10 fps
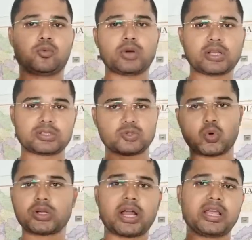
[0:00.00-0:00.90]
पूरा
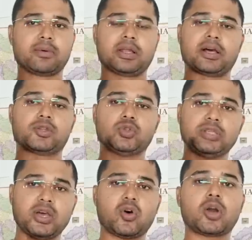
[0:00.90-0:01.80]
जोन का नहीं बनेगा तो
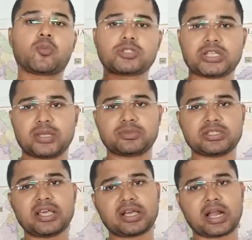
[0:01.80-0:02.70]
ये एक और पॉजिटिव
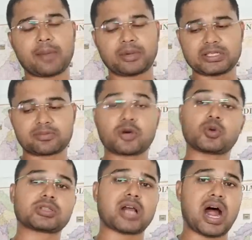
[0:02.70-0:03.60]
चीज़ है कि अगर आपके शिफ्ट का
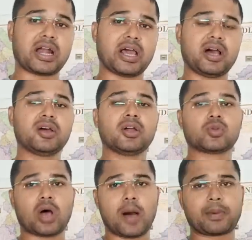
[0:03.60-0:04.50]
क्वेश्चन हार्ड आया
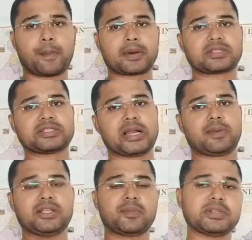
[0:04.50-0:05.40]
तो आपका परसेंटेज
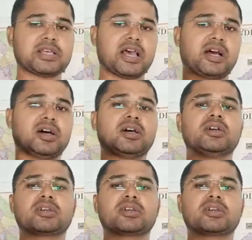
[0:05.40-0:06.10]
में अधिक बन जाएगा